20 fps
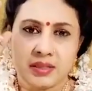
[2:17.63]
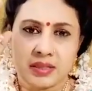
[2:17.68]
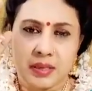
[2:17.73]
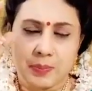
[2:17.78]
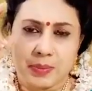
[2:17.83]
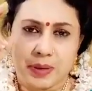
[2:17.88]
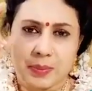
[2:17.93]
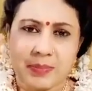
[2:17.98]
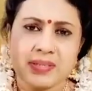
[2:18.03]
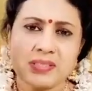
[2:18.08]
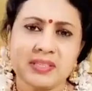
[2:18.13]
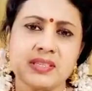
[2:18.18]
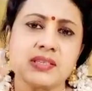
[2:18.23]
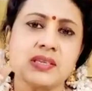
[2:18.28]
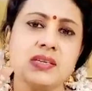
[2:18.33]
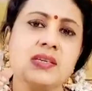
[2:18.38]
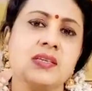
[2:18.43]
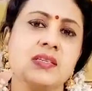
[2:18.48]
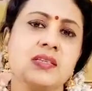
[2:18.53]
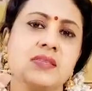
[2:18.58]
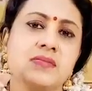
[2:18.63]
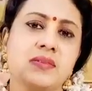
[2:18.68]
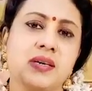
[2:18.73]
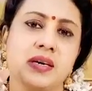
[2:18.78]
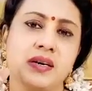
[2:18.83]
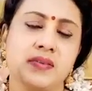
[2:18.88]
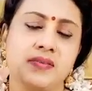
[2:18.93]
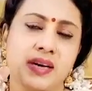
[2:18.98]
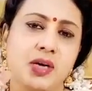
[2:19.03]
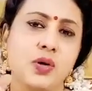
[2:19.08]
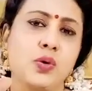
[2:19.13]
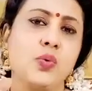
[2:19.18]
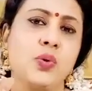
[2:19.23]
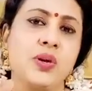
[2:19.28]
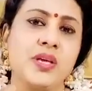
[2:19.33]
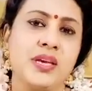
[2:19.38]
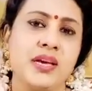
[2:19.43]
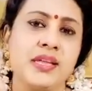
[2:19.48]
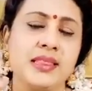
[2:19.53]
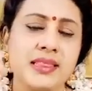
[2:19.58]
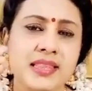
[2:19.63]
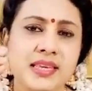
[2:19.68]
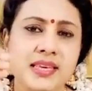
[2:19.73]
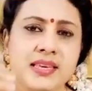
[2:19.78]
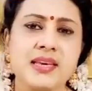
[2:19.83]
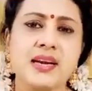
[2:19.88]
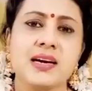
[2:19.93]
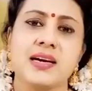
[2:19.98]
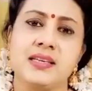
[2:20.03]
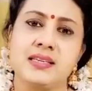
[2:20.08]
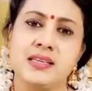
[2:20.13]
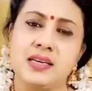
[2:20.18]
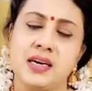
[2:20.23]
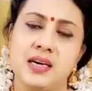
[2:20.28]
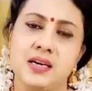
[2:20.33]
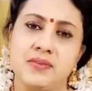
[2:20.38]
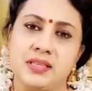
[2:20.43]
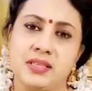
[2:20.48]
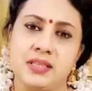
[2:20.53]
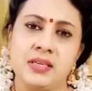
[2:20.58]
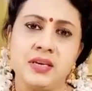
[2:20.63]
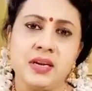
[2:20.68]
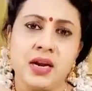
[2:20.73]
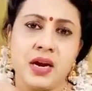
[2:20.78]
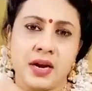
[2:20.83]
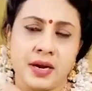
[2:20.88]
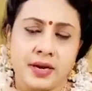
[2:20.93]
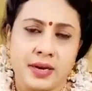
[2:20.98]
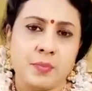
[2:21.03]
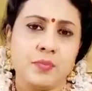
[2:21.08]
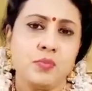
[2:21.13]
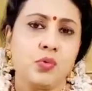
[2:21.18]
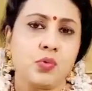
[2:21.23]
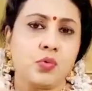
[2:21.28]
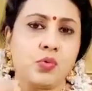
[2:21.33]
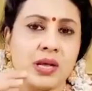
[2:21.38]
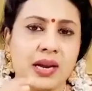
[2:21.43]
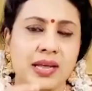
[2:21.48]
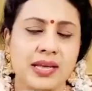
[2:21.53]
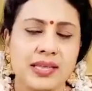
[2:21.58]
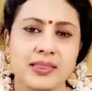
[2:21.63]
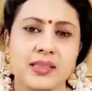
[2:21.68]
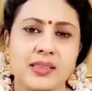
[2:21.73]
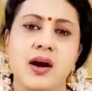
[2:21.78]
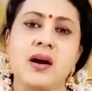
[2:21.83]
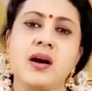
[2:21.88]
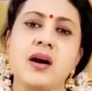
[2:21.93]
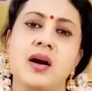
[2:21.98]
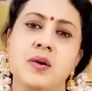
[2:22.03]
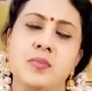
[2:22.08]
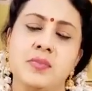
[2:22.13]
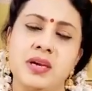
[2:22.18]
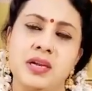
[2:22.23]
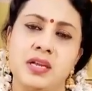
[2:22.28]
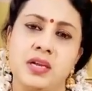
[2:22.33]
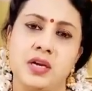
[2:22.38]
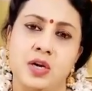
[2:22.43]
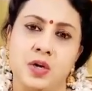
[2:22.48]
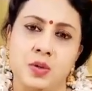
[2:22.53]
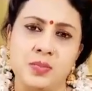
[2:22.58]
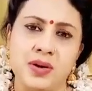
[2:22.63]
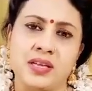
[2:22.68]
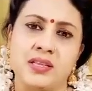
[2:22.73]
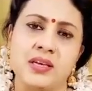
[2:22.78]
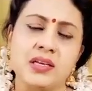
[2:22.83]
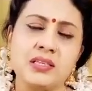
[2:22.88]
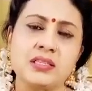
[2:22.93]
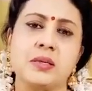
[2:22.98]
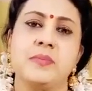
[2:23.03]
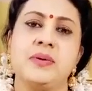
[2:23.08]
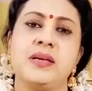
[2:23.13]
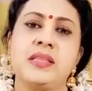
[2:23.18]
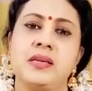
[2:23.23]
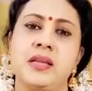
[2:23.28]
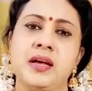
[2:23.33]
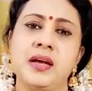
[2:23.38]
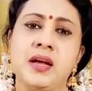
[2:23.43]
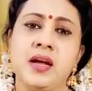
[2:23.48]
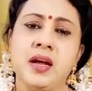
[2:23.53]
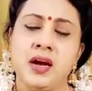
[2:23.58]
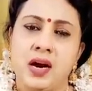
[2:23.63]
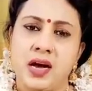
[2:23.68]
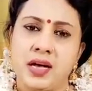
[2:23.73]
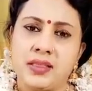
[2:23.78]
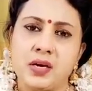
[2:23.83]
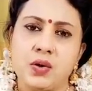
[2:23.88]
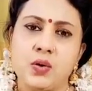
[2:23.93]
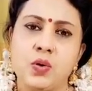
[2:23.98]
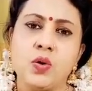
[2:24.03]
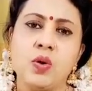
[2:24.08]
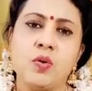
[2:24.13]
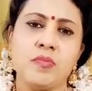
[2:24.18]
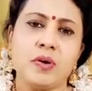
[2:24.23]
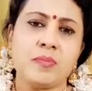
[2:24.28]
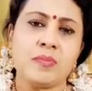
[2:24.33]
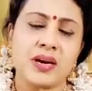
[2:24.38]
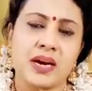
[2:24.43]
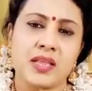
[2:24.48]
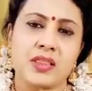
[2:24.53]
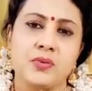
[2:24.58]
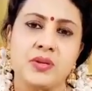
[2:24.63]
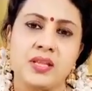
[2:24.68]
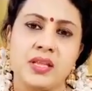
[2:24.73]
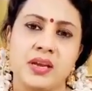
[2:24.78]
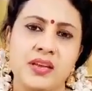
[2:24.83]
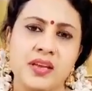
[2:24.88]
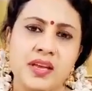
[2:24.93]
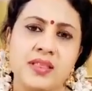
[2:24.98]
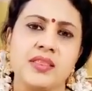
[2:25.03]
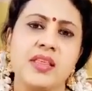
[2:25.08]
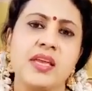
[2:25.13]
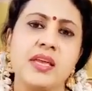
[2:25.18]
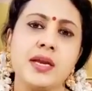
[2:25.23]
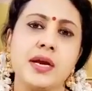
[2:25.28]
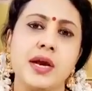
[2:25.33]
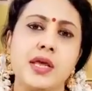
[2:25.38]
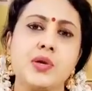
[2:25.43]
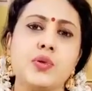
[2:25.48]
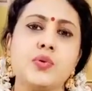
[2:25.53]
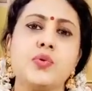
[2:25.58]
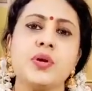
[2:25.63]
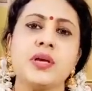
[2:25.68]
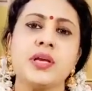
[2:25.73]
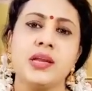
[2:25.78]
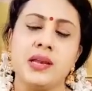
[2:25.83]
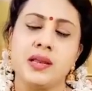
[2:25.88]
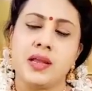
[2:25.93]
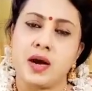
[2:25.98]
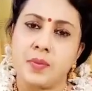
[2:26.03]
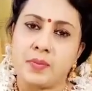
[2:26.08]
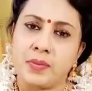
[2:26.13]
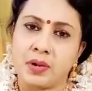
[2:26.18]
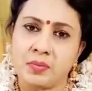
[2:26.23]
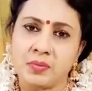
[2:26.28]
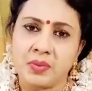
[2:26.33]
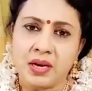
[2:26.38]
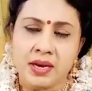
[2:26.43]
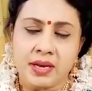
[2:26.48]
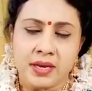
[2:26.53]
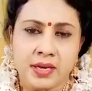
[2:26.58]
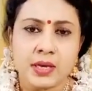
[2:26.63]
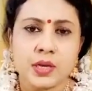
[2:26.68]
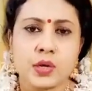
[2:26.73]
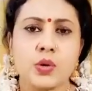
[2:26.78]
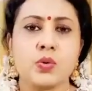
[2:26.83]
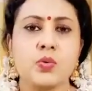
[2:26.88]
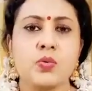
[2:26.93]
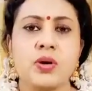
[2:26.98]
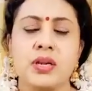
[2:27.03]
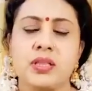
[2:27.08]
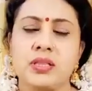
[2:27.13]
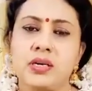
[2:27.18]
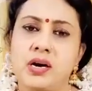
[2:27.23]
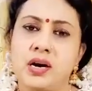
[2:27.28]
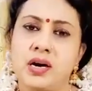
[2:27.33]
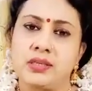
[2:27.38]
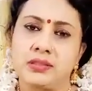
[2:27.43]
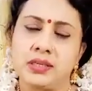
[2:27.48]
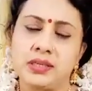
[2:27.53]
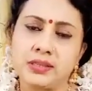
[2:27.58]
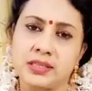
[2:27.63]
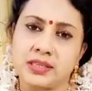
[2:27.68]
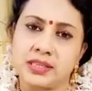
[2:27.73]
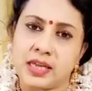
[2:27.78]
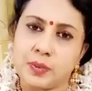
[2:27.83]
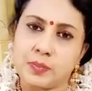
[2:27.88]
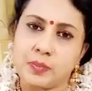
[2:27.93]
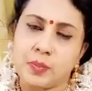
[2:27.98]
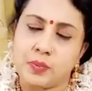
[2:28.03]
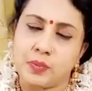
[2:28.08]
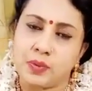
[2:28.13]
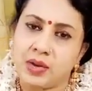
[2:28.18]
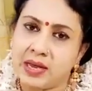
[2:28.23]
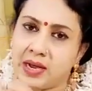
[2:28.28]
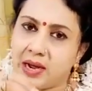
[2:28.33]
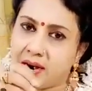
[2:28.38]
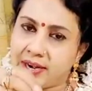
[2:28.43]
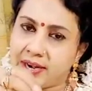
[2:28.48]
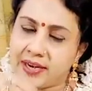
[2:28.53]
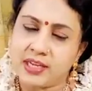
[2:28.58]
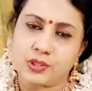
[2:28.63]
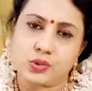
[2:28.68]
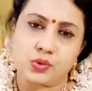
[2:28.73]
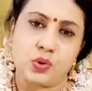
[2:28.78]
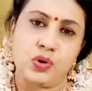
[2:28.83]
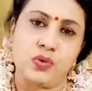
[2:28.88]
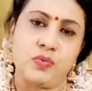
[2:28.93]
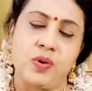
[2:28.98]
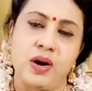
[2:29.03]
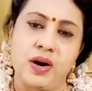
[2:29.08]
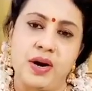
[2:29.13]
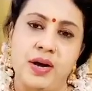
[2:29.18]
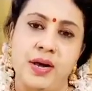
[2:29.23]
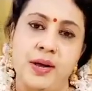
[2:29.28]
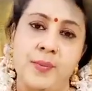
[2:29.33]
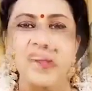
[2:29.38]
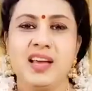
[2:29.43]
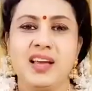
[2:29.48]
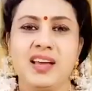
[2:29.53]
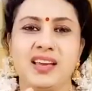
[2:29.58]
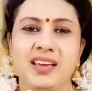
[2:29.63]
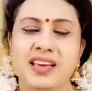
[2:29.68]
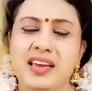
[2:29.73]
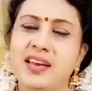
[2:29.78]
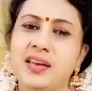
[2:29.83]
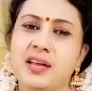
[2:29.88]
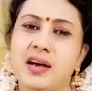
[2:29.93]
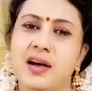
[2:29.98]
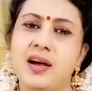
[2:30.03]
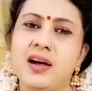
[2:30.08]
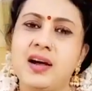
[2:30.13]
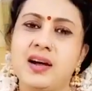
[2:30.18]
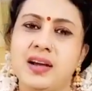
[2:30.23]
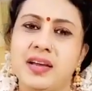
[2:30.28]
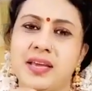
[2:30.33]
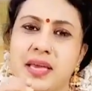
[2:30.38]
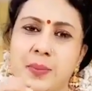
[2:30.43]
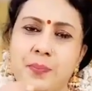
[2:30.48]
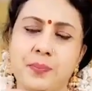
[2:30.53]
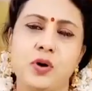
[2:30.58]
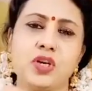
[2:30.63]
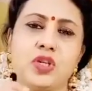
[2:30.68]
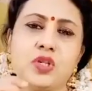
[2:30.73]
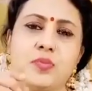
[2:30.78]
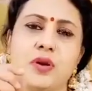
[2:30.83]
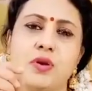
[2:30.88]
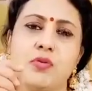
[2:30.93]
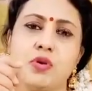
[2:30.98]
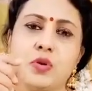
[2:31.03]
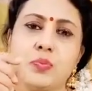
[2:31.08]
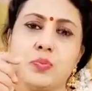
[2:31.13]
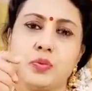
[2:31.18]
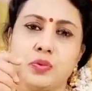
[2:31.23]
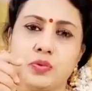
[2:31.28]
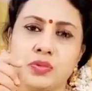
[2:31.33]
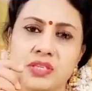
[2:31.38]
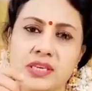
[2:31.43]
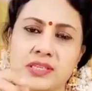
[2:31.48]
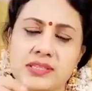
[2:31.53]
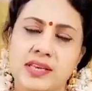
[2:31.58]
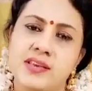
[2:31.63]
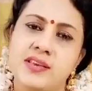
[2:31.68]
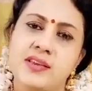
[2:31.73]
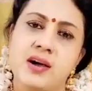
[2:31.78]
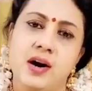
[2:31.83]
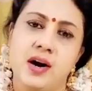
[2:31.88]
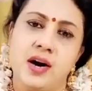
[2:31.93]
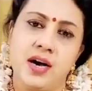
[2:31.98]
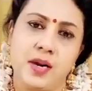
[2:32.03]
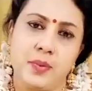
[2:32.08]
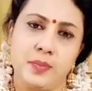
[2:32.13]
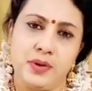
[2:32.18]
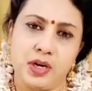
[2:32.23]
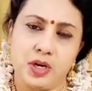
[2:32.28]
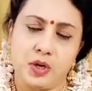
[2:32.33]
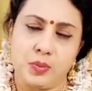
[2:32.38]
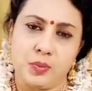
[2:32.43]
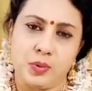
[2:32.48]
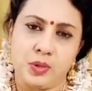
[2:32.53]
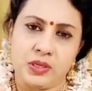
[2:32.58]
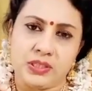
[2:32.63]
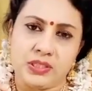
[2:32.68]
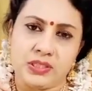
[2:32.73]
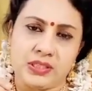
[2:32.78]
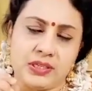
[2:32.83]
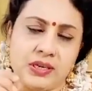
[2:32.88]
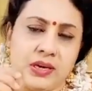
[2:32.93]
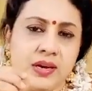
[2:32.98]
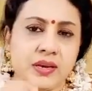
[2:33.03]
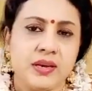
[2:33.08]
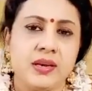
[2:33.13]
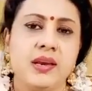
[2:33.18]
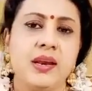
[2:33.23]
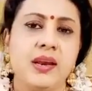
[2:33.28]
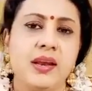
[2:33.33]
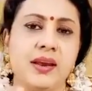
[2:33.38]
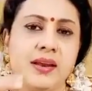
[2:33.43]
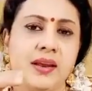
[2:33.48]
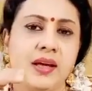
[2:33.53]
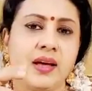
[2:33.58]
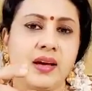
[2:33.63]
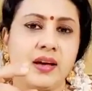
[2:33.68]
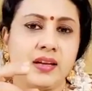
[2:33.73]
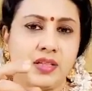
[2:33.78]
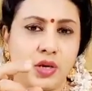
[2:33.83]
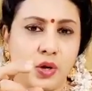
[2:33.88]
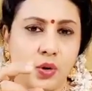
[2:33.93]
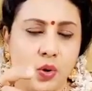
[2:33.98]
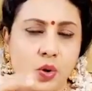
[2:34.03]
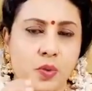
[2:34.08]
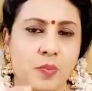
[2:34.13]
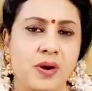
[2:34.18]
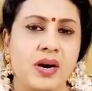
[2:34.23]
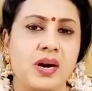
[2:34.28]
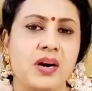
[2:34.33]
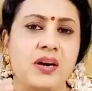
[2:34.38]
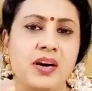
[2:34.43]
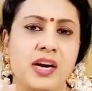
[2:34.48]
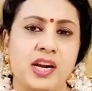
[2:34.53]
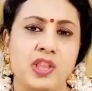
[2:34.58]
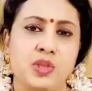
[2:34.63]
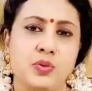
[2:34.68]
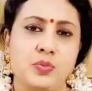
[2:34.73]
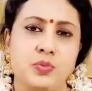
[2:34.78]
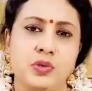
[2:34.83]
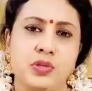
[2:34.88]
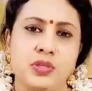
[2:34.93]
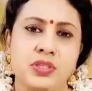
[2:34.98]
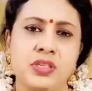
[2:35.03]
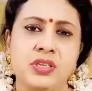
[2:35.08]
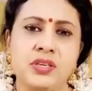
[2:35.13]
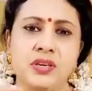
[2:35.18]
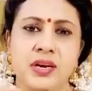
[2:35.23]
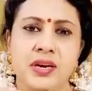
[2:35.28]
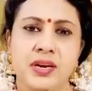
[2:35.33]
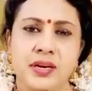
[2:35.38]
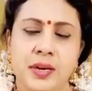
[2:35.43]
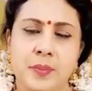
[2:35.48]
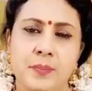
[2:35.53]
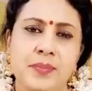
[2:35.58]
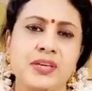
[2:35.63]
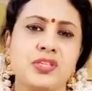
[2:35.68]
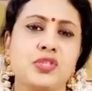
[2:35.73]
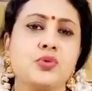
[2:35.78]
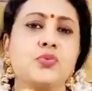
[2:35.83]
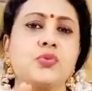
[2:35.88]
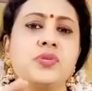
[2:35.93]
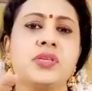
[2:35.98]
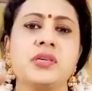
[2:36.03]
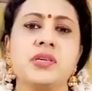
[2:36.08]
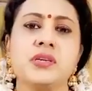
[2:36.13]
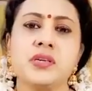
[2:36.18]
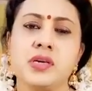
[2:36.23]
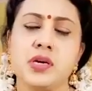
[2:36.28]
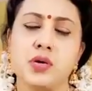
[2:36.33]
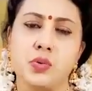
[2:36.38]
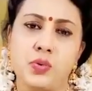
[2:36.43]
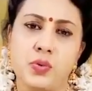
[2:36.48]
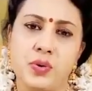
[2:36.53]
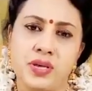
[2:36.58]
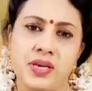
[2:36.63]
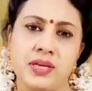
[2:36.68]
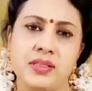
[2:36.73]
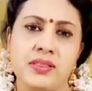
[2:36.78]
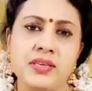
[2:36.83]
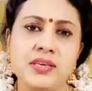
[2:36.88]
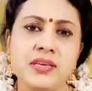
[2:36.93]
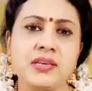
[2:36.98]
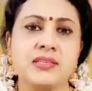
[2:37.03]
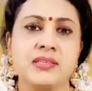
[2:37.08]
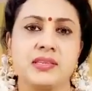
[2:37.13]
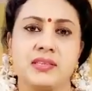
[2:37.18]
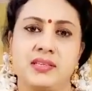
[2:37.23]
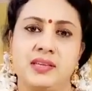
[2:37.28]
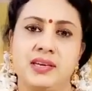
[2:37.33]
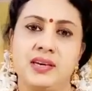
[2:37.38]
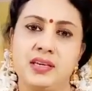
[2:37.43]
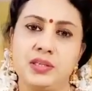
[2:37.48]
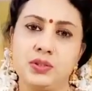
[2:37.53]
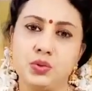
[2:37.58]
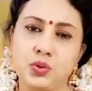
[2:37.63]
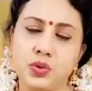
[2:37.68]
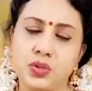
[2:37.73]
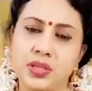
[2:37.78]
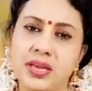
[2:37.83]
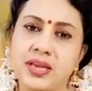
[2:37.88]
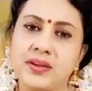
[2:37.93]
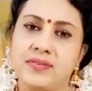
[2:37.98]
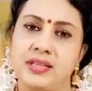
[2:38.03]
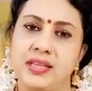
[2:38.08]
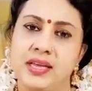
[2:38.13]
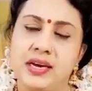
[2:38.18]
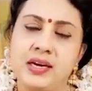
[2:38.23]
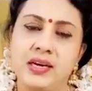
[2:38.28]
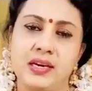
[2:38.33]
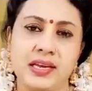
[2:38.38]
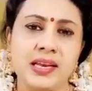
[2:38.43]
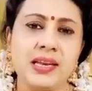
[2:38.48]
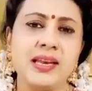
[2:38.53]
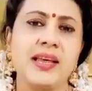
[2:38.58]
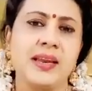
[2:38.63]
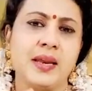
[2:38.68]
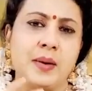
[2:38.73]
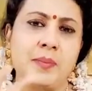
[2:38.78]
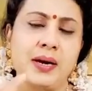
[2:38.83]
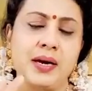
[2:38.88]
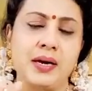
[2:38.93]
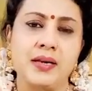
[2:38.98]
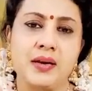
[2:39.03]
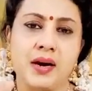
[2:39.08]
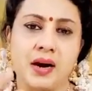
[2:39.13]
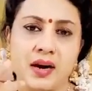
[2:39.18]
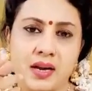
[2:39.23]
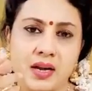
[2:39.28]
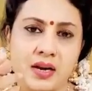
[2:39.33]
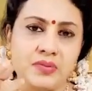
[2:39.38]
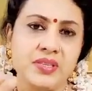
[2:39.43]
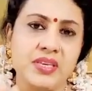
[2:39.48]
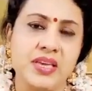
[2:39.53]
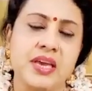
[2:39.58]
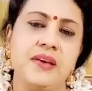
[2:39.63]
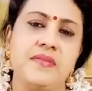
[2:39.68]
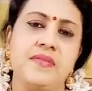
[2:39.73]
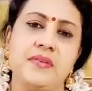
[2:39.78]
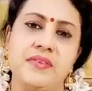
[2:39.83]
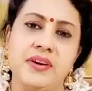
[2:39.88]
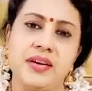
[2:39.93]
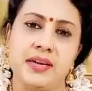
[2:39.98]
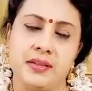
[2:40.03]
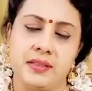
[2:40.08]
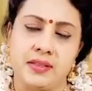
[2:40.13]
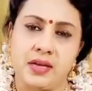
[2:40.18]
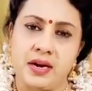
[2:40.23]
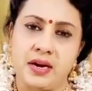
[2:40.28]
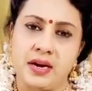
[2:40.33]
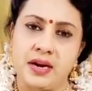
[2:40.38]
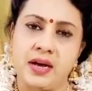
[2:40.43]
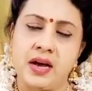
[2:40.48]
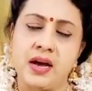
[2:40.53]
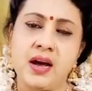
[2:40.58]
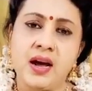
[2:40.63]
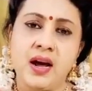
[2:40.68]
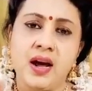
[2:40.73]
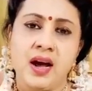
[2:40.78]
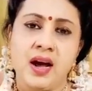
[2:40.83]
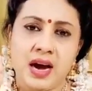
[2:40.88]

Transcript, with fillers: இந்த பிரபஞ்சத்திலிருந்து வ வரக்கூடிய தீய கதிர்கள் வந்து நம் உடலை தாக்காமல் இருக்கணும் அதே சமயத்தில் அந்த ஹோமம் நடத்துவதற்கு எந்த இடையூறு இல்லாமலும் இருக்கணுன்றதுக்காக தான் அந்த தர்ப அணிய சொல்லுவாங்க ஏன்னா எப்பொழுதுமே ஒரு பூஜை செய்ய ஆரம்பிக்கும் பொழுது இல்லைன்னா அந்த ஹோமங்கள் நடத்தும் பொழுது நம்மை சுற்றி இருக்கக்கூடிய தீய சக்திகள் துர்தேவதைகள் இல்லை நமக்கு யாராவது ஏவி விட்டுருந்தாங்கன்னா